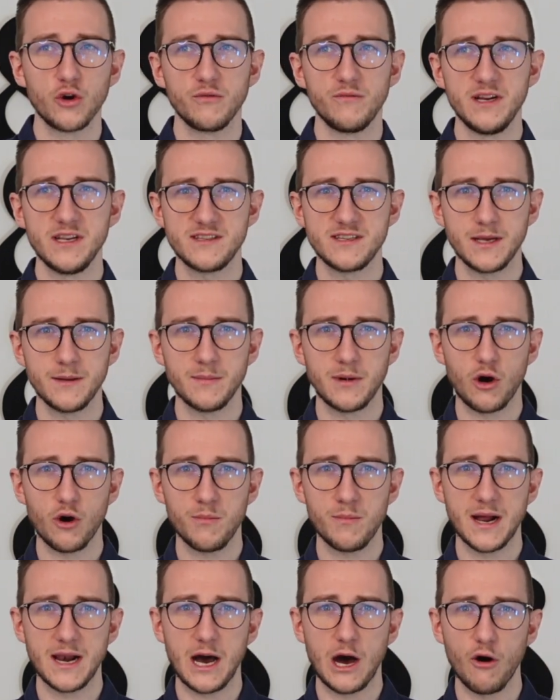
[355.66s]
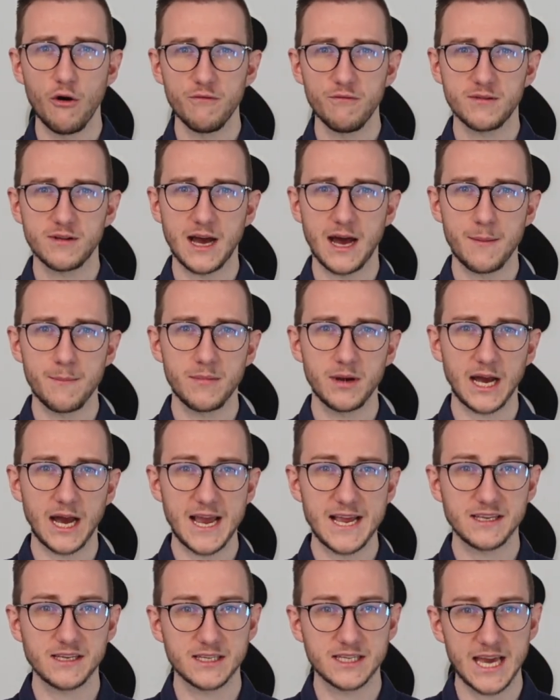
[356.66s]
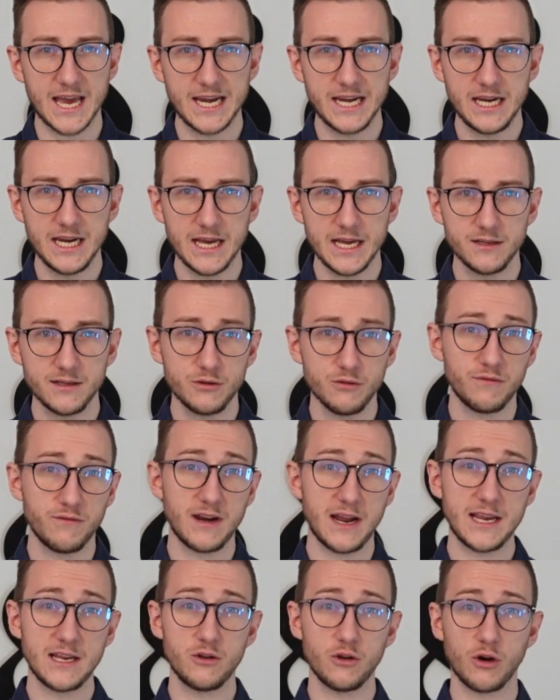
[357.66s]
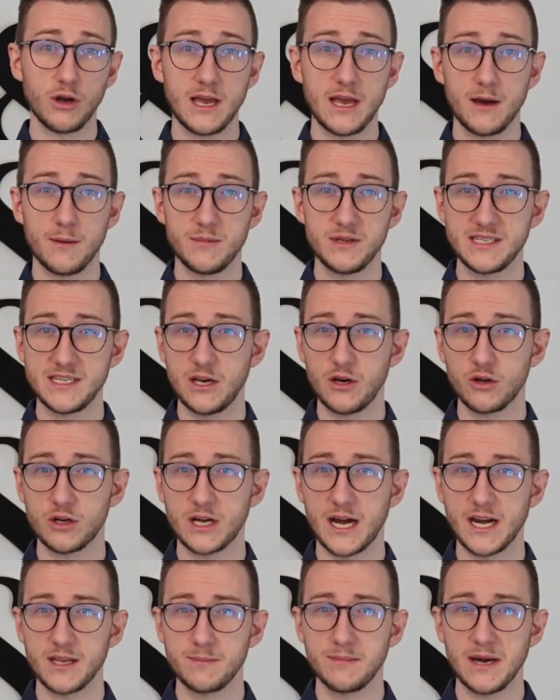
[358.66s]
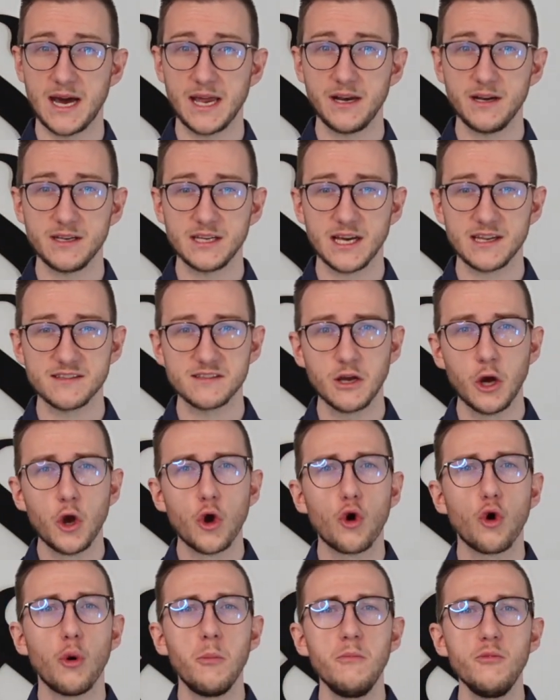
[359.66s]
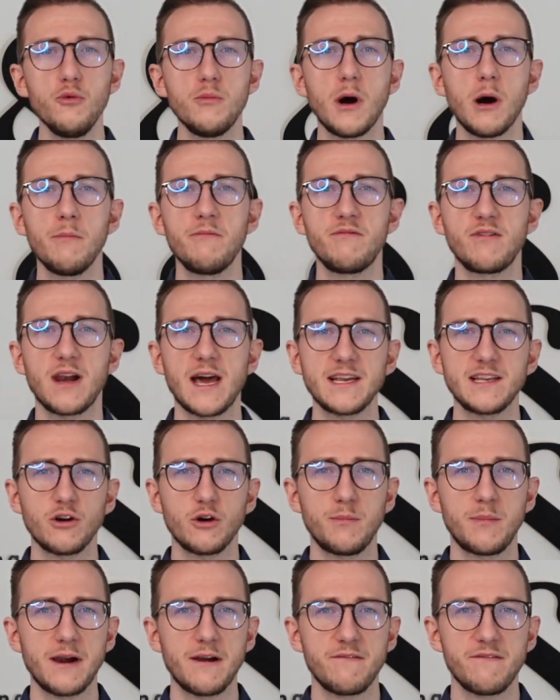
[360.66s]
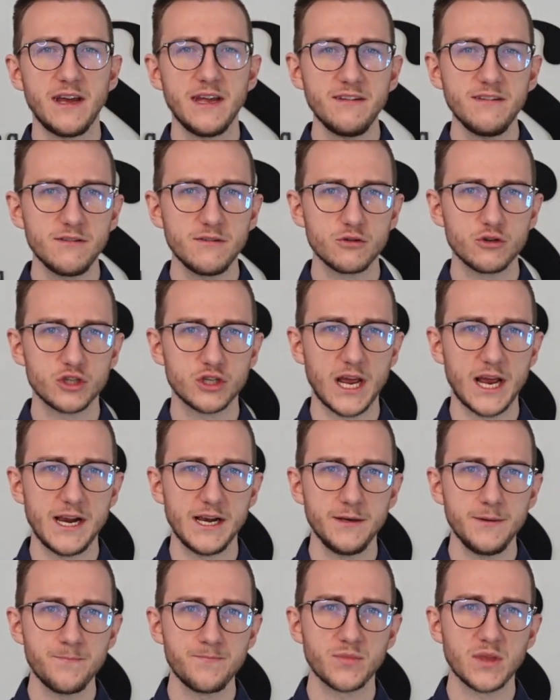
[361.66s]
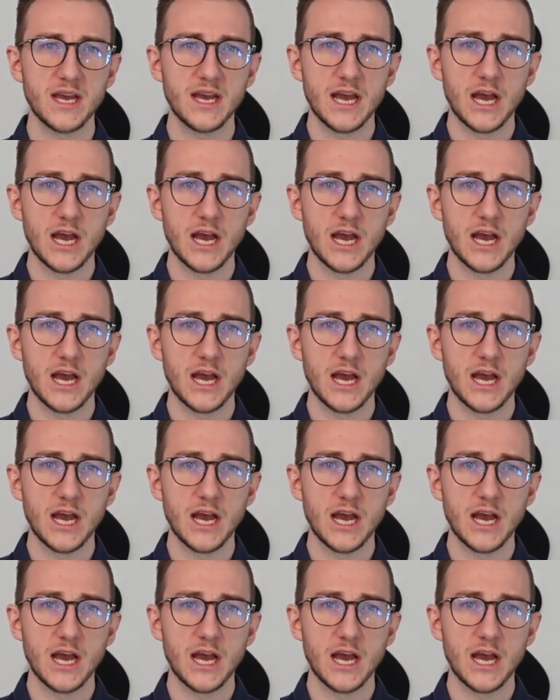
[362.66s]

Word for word: du willst eben auch mal Aufgabenbereiche kennenlernen, die du vielleicht noch her, bisher noch gar nicht behandelt hast, um überhaupt vielleicht auch mal festzustellen,